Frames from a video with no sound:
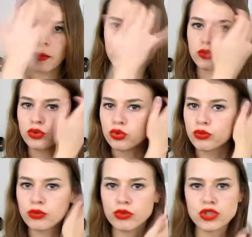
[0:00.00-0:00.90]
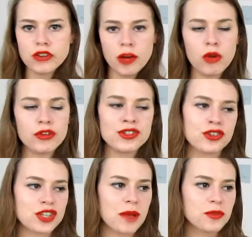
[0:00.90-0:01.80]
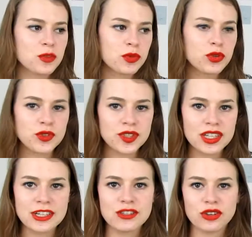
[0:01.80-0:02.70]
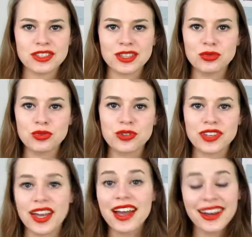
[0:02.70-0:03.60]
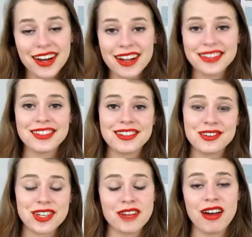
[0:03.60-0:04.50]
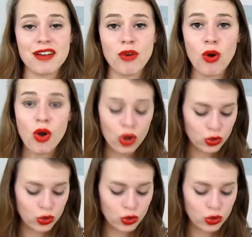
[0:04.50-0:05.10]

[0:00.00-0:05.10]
Parce que je trouve que j'ai vraiment envie de changer un petit peu de style et sortir du côté classique que j'avais avant.